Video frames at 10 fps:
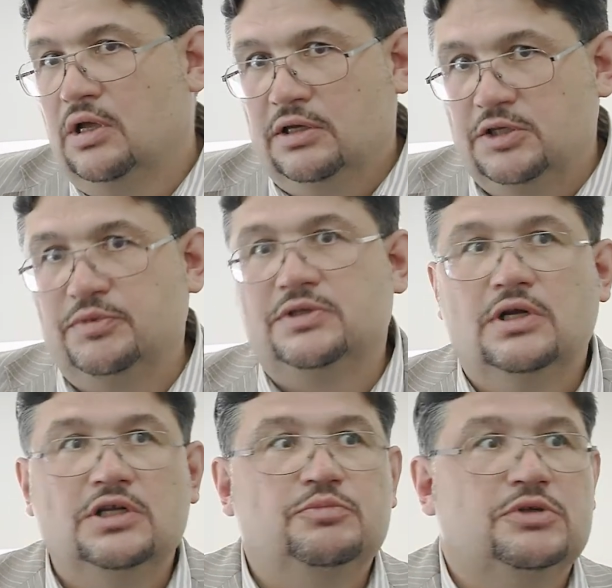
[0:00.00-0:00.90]
Я
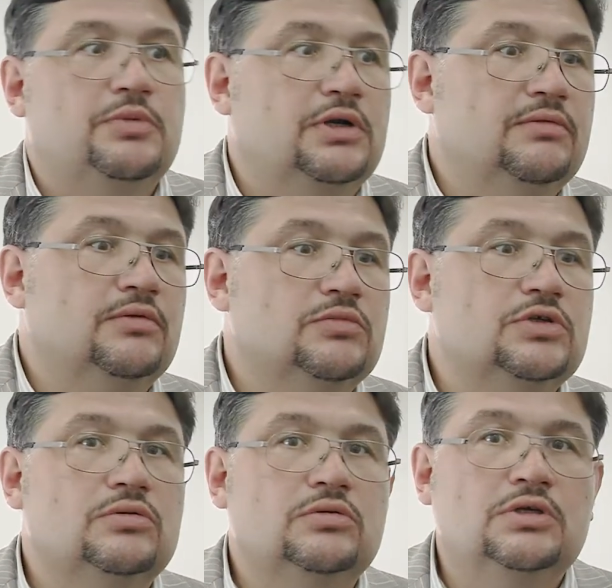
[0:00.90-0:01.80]
специалист по спортивным
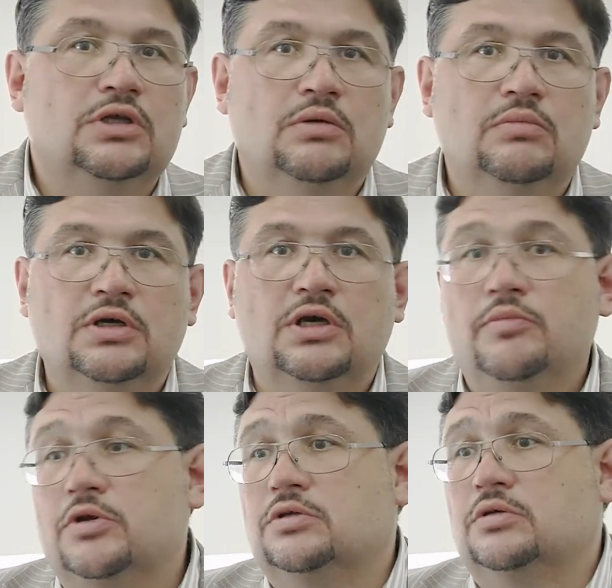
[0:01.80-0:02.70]
сооружениям и их
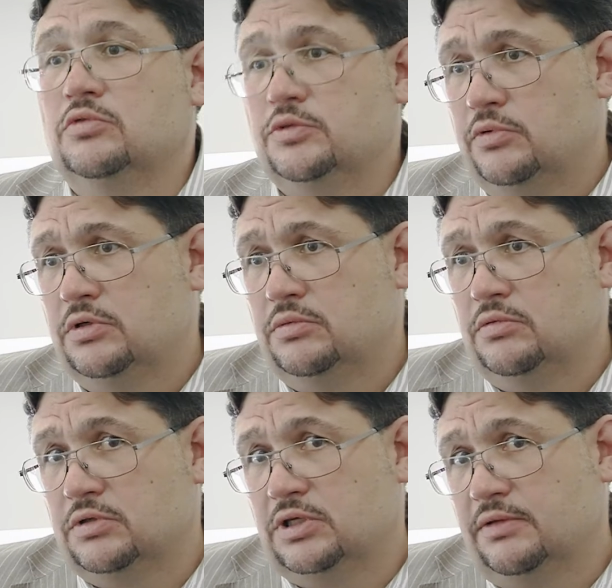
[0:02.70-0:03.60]
коммерческому
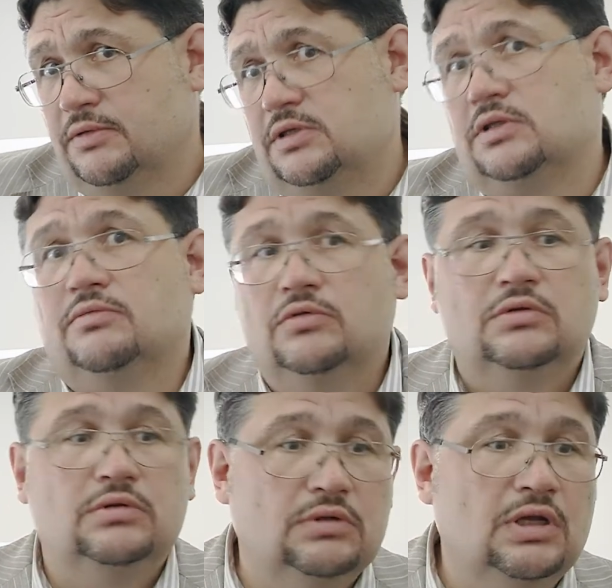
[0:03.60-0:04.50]
использованию. Соответственно,
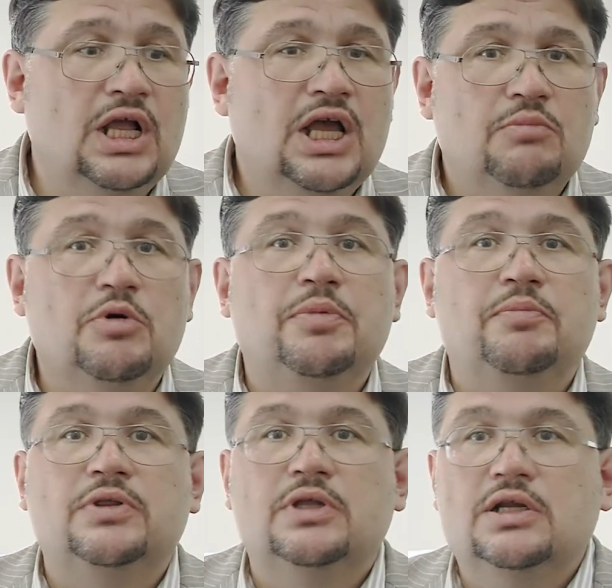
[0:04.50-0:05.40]
вот э, мы
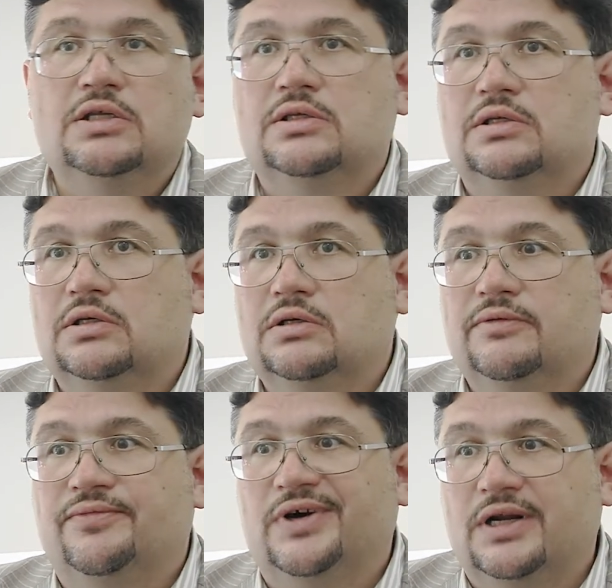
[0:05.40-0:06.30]
попытались э,
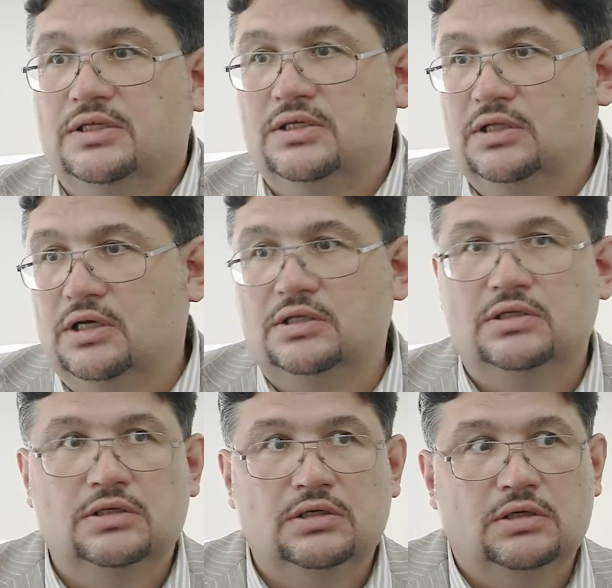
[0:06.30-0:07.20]
вкратце дать
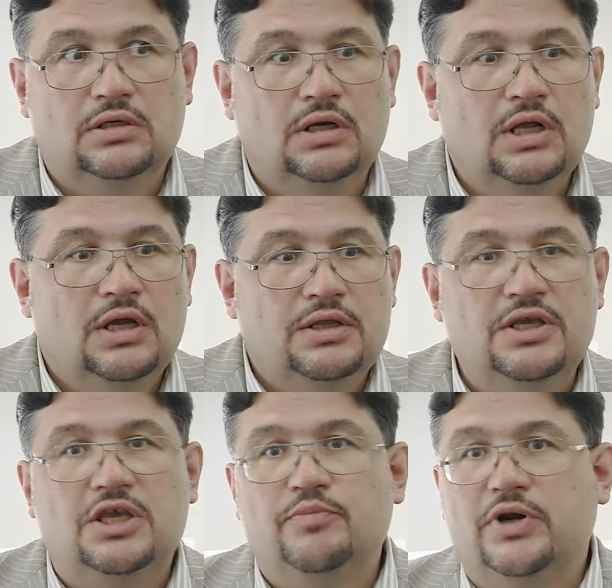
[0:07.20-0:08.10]

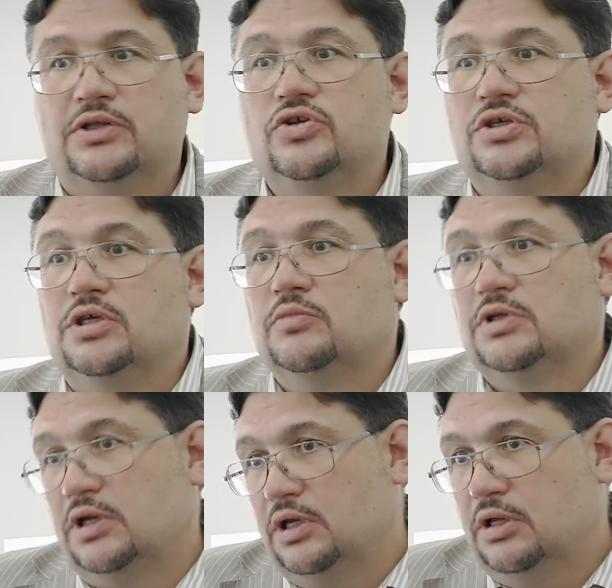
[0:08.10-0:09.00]
некий практический
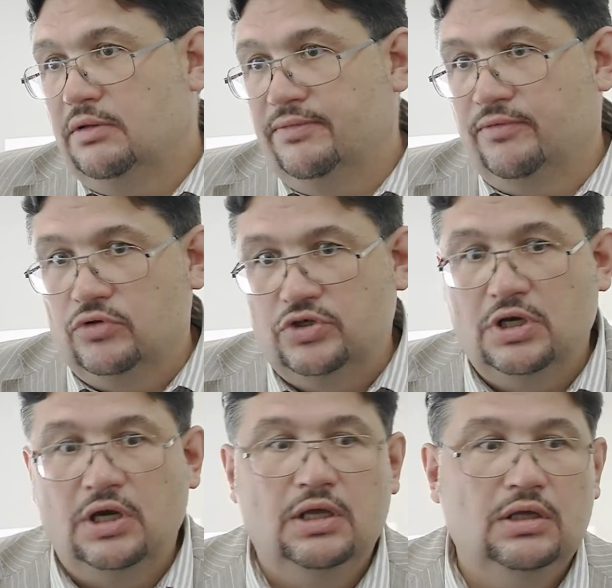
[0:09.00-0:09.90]
материал, включая
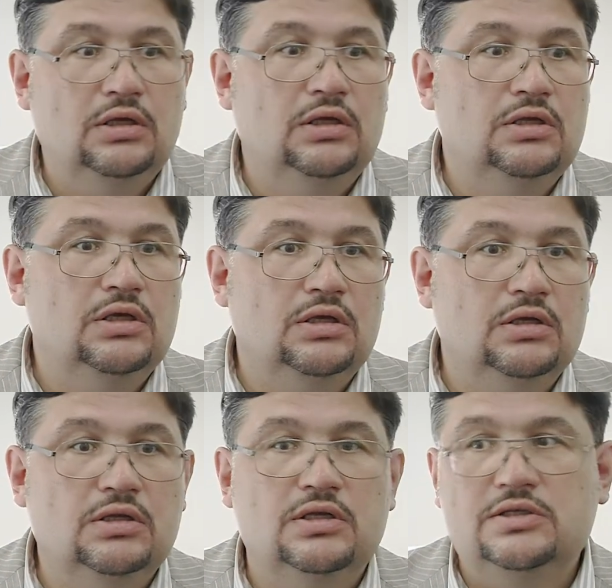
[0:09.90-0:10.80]
включая и некие
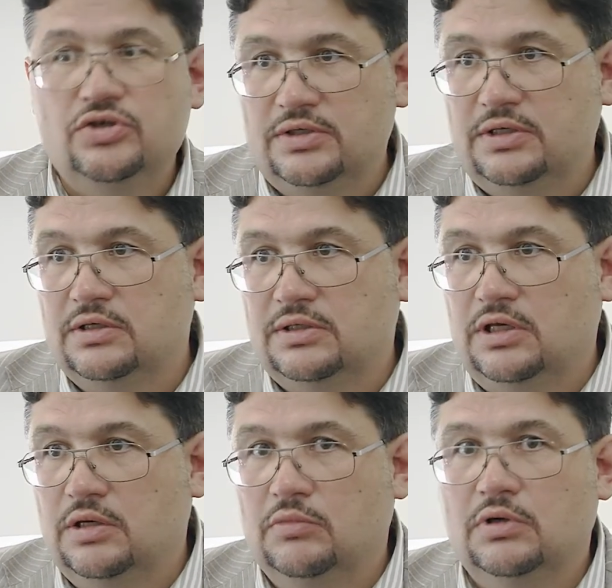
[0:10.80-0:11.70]
логистические
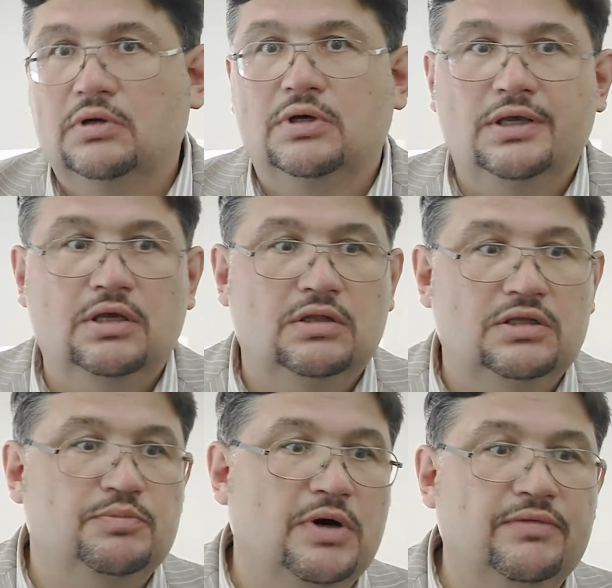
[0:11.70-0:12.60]
схемы, какие-то
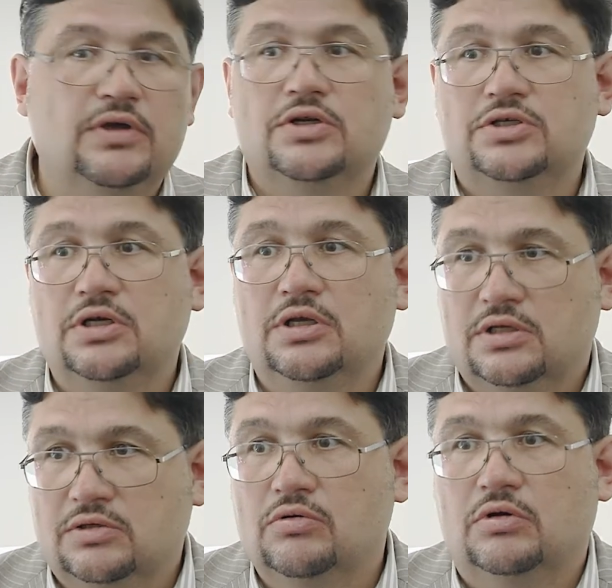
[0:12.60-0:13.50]
типовые решения,
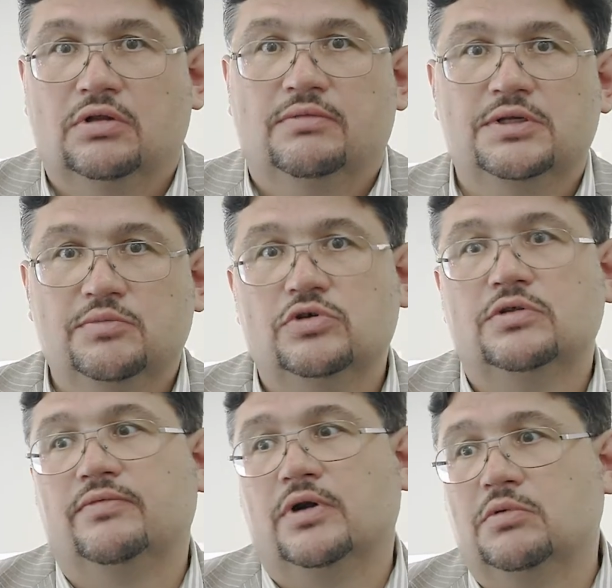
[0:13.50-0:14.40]
насколько это
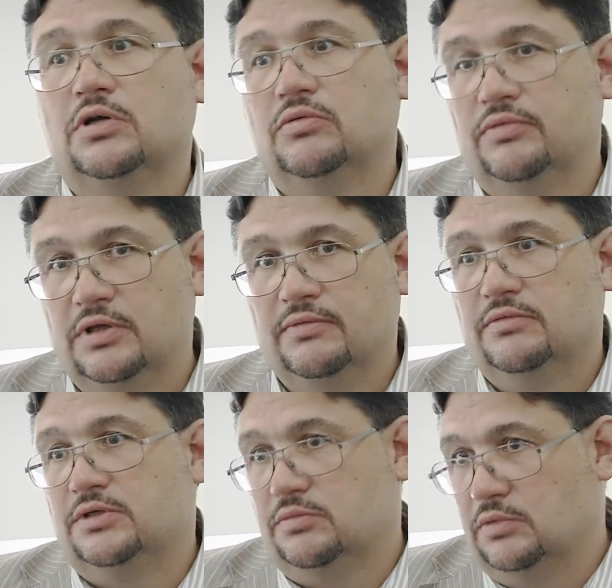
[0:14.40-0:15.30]
возможно, в рамках
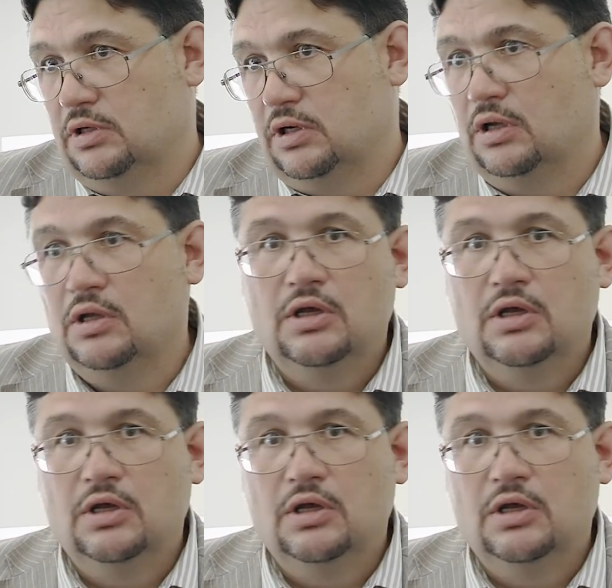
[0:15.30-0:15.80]
двухдневного семинара.